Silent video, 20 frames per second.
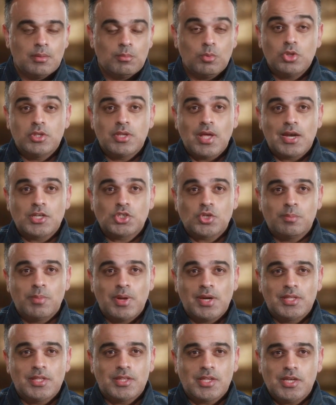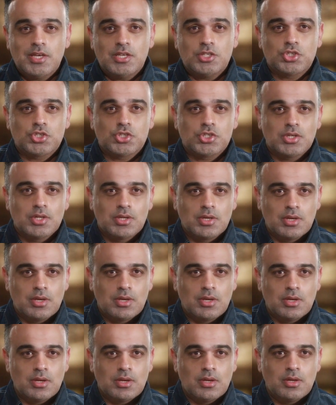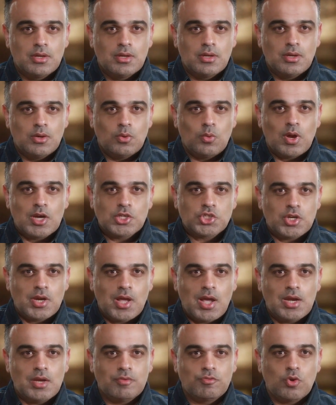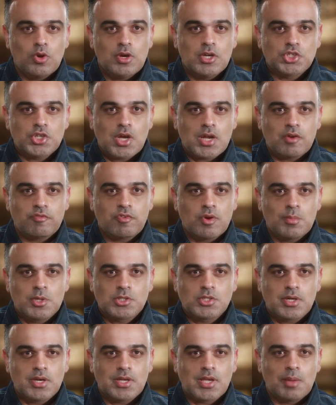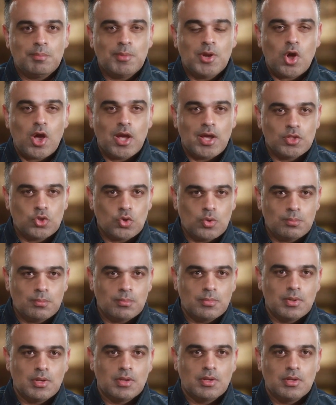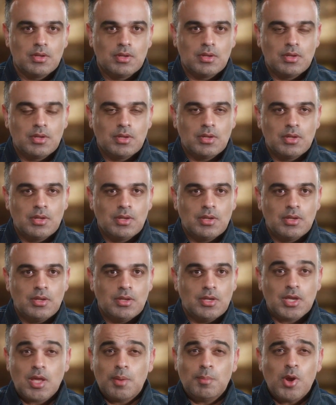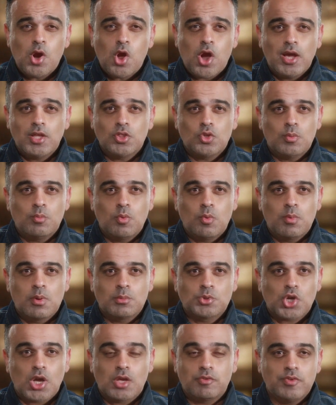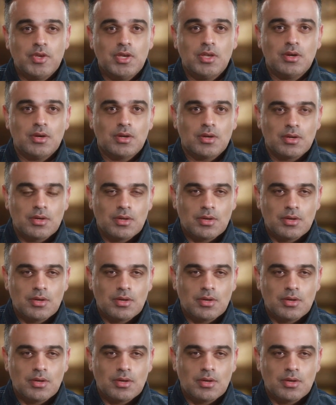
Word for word: مت علشان بلدي تعيش وعلشان أهلي في كل شارع في مصر يكملوا حياتهم يكملوا حياتهم وهم مش خايفين